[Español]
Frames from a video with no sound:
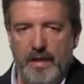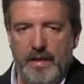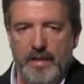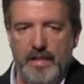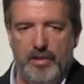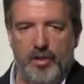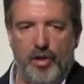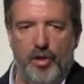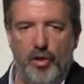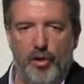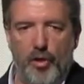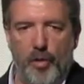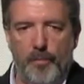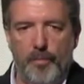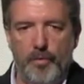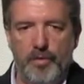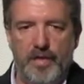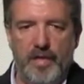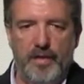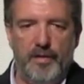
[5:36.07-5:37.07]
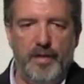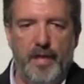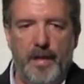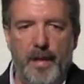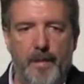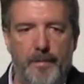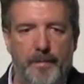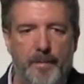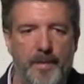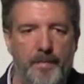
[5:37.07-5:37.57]
y solo lo pusieron en
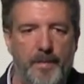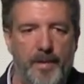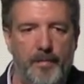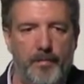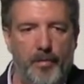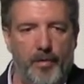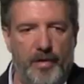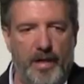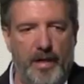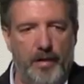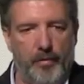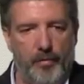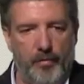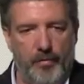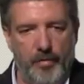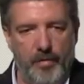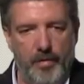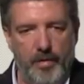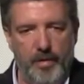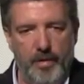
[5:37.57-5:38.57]
el primer borrador